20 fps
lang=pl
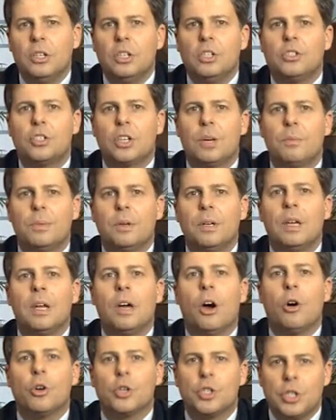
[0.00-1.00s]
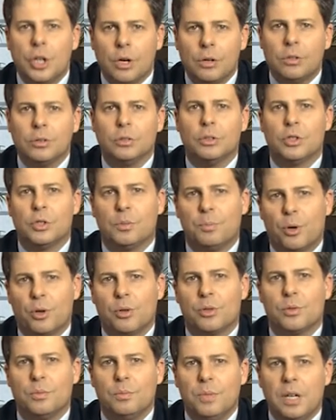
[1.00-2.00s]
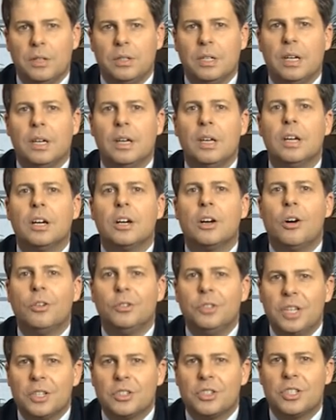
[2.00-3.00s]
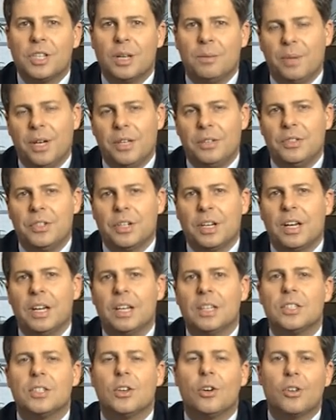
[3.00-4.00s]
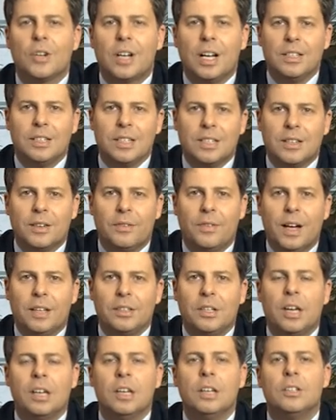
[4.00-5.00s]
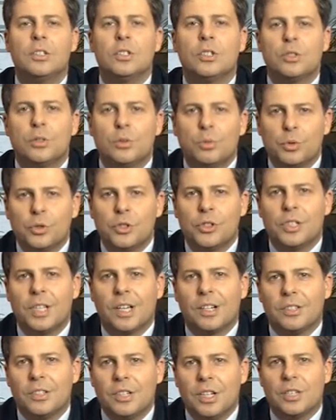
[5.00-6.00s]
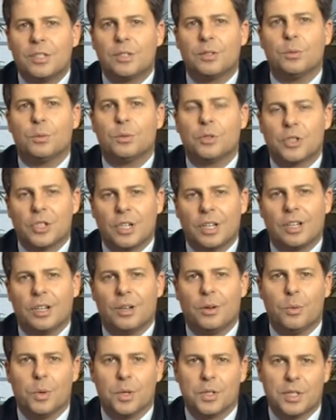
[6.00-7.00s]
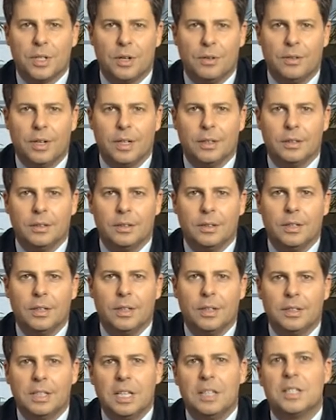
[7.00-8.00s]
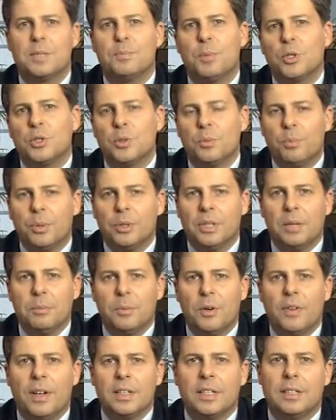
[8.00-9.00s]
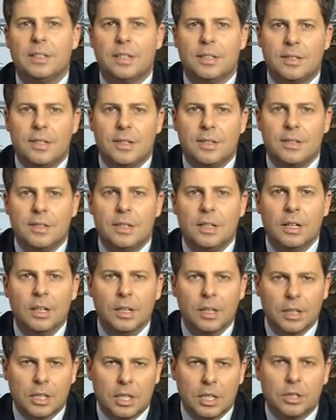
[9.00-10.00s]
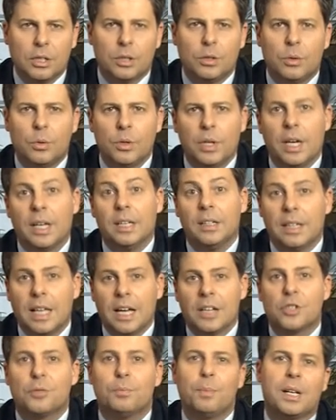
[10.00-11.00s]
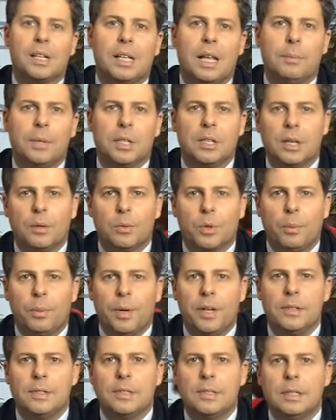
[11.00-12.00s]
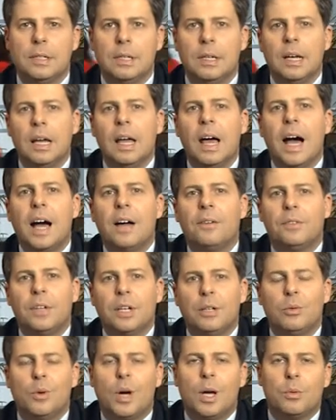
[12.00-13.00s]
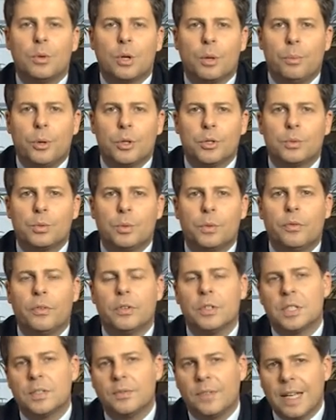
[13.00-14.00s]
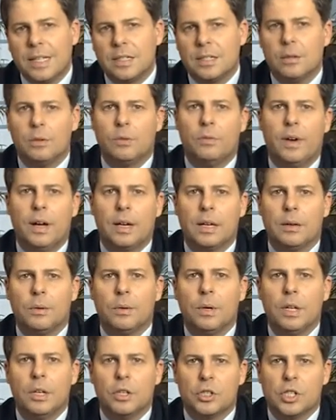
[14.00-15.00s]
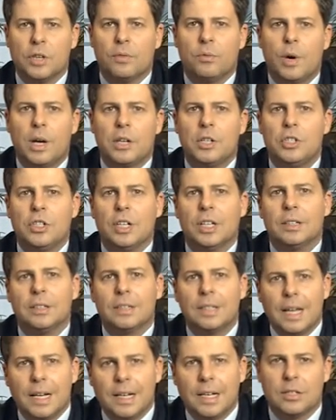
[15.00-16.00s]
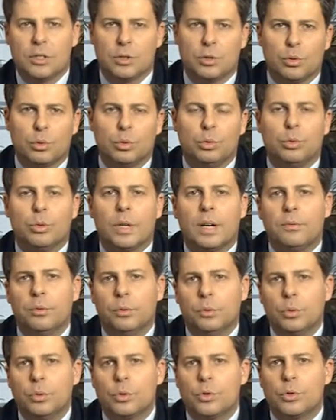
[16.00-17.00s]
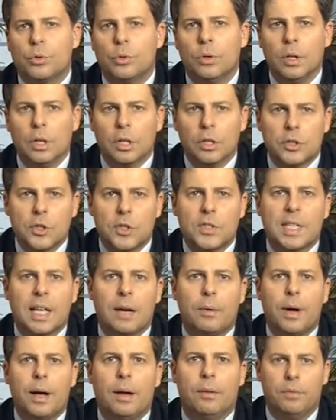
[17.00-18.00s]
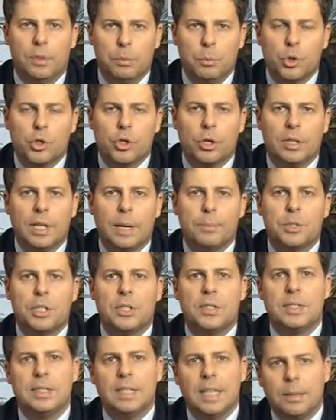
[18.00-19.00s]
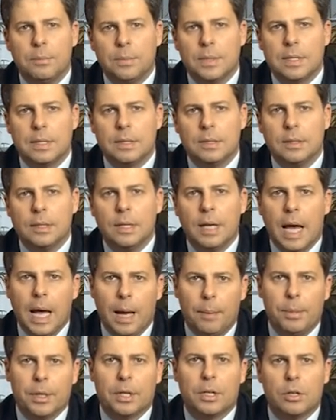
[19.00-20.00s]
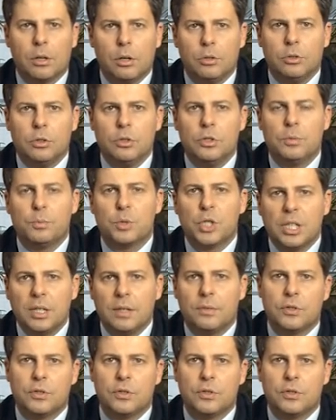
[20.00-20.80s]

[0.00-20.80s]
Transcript: i żeby osiągnąć porozumienie, konieczne będzie zorganizowanie 143 głosowań. Ten sposób podejmowania decyzji krytykuje nasz Parlament Europejski, a wielu europosłów zwraca uwagę, że właśnie taka struktura funduszu została wymuszona przez Niemcy, aby chronić przede